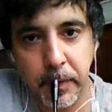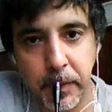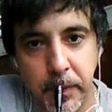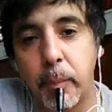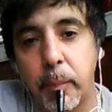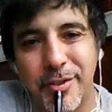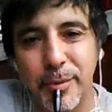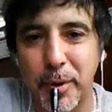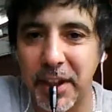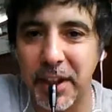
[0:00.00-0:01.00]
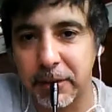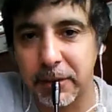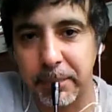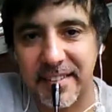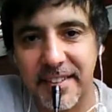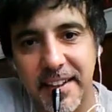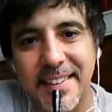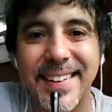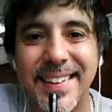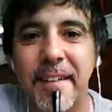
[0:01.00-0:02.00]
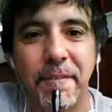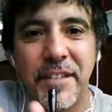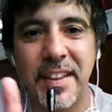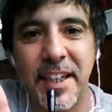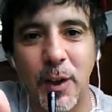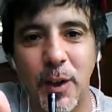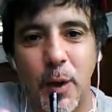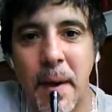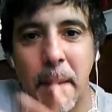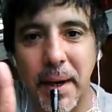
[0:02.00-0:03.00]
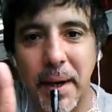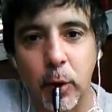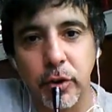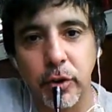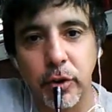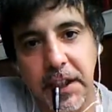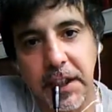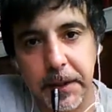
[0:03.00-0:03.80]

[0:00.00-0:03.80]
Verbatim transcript: ¿Cómo se suponía que iba a empezar este video para controlar?